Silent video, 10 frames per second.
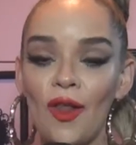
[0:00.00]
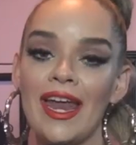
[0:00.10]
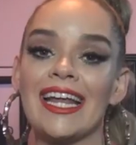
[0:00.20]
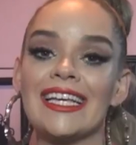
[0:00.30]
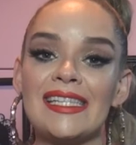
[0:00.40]

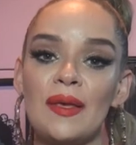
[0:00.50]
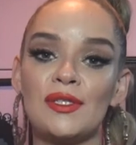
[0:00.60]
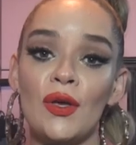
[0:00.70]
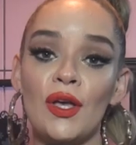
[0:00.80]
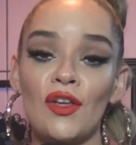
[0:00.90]
Lorena
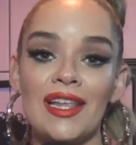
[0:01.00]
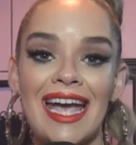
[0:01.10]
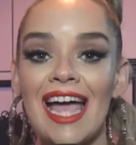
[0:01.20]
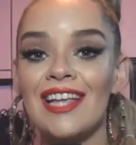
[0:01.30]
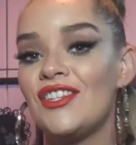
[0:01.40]
Simpson e eu tô
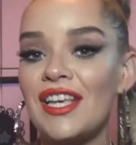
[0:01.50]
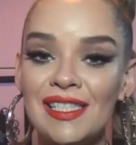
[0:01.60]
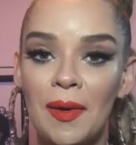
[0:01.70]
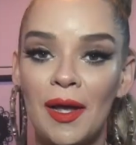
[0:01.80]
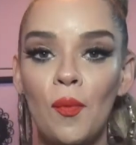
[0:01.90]

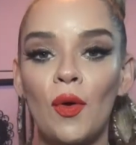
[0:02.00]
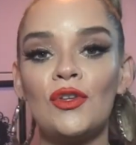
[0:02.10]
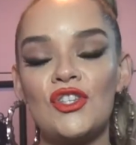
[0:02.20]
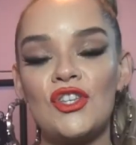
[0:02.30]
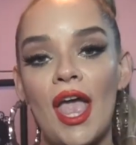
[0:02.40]
ligadíssima no
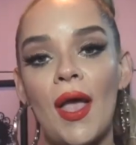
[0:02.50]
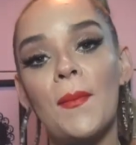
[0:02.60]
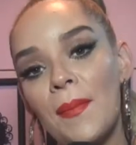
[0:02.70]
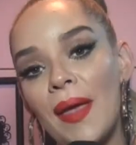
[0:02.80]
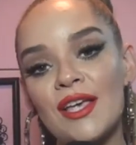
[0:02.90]
Mundo G.
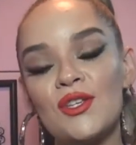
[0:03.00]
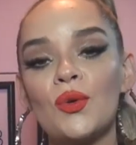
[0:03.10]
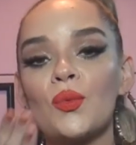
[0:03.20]
Beijo.